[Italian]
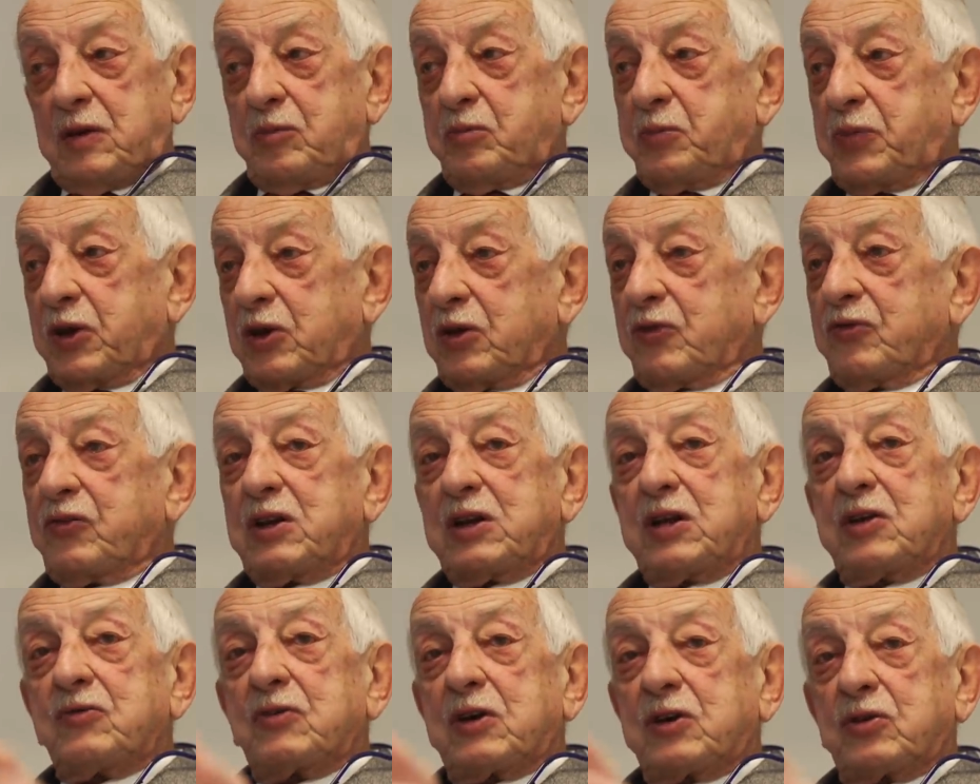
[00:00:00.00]
però
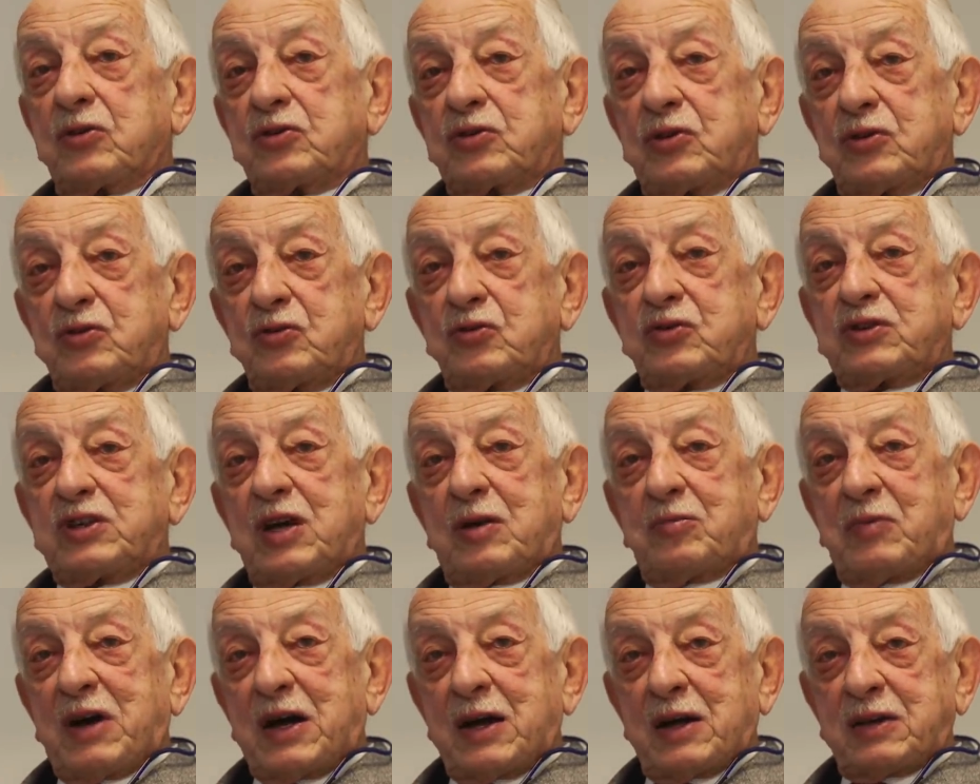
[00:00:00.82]
venivano tenuti
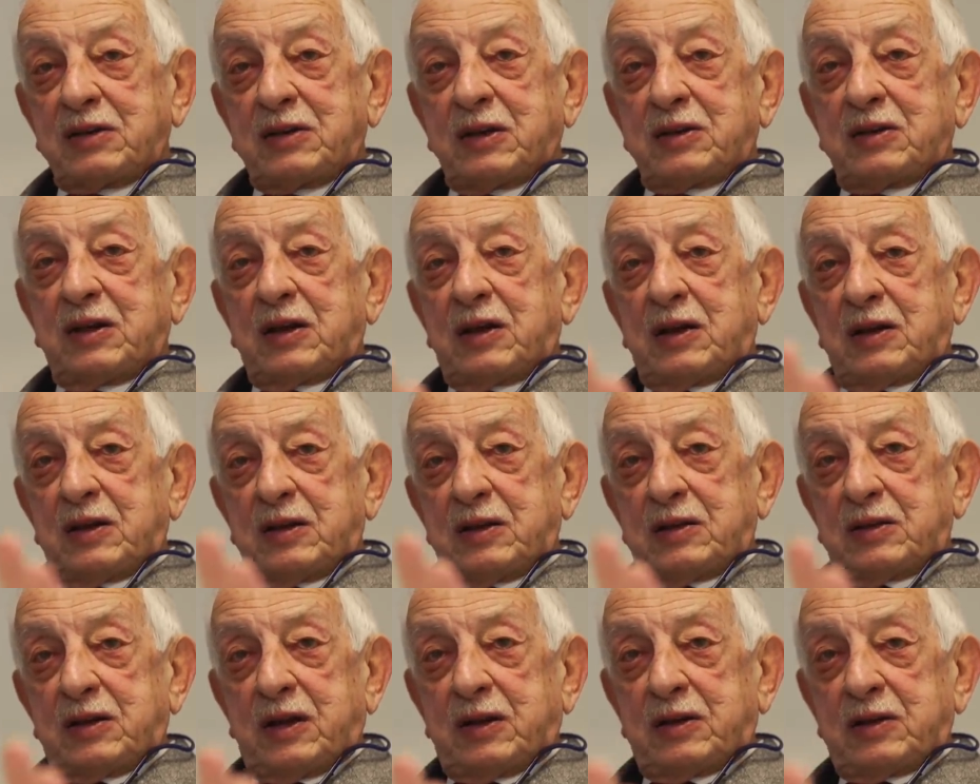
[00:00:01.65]
a bada dal,
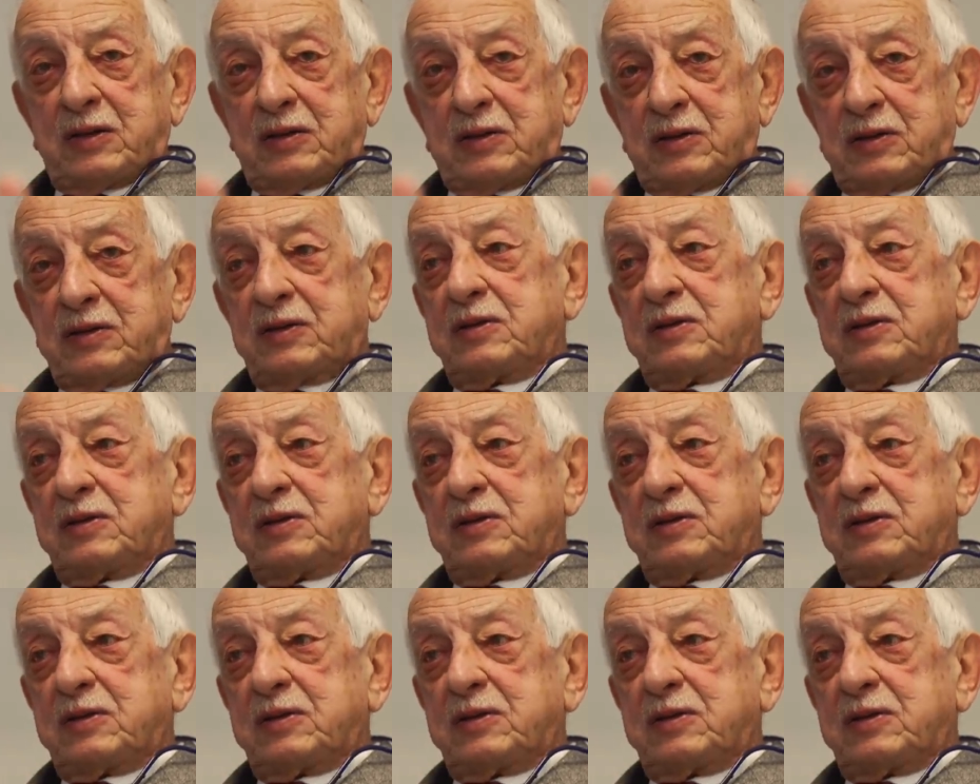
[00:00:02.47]
dai,